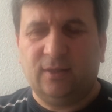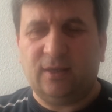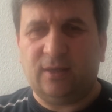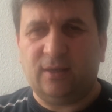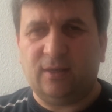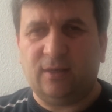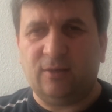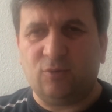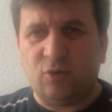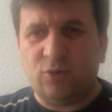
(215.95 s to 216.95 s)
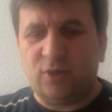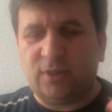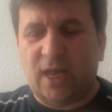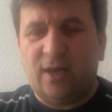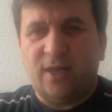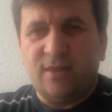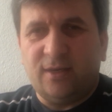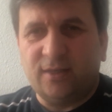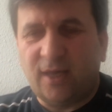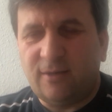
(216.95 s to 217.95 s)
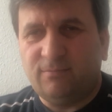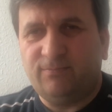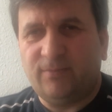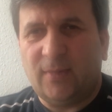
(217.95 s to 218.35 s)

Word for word: e, konuyu değerlendirirken